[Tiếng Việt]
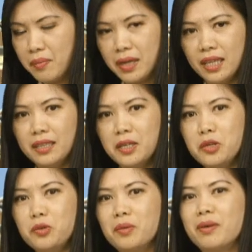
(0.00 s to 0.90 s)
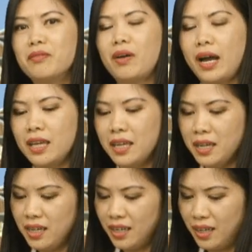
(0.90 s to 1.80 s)
mà nghĩ tới cái chuyện mà phải
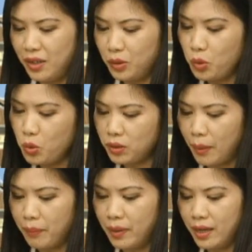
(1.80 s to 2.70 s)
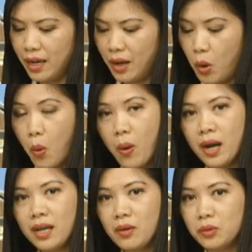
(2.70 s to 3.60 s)
uh, tu tập hay là
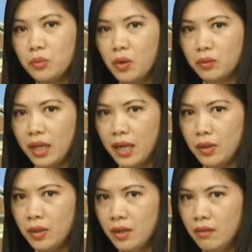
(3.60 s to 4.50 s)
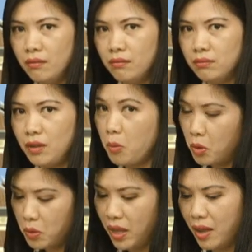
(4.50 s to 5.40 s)
quán á, chúng con thấy không
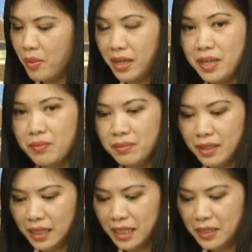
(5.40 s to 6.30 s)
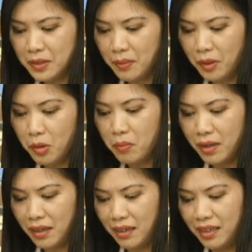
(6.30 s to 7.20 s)
có dễ mà kiếm những cái người mà lúc
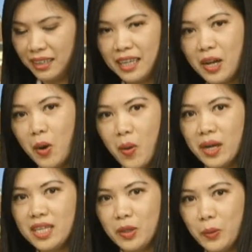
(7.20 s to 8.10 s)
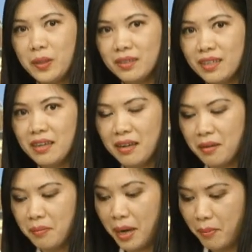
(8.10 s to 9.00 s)
mà người ta đang còn cái nhiệt huyết rất
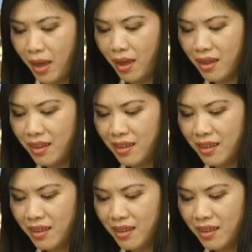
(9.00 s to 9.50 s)
là mạnh mẽ